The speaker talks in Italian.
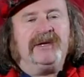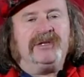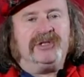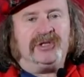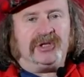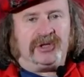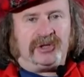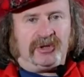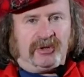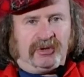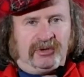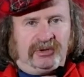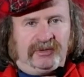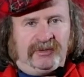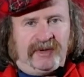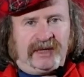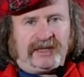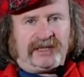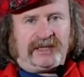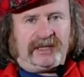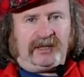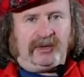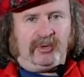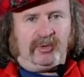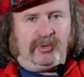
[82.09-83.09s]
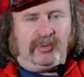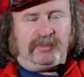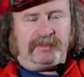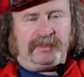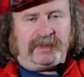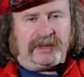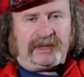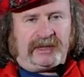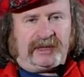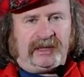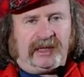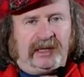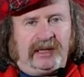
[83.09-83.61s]
Ci sono diversi
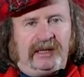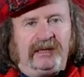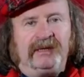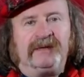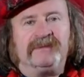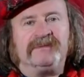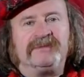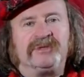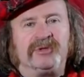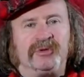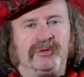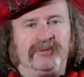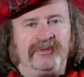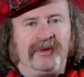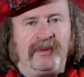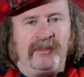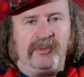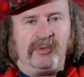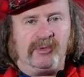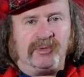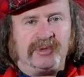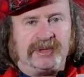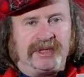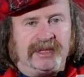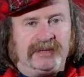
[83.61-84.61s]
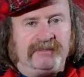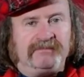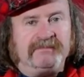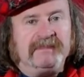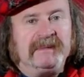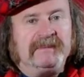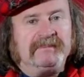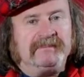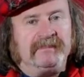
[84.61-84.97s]
gruppi, sì, sono famosi,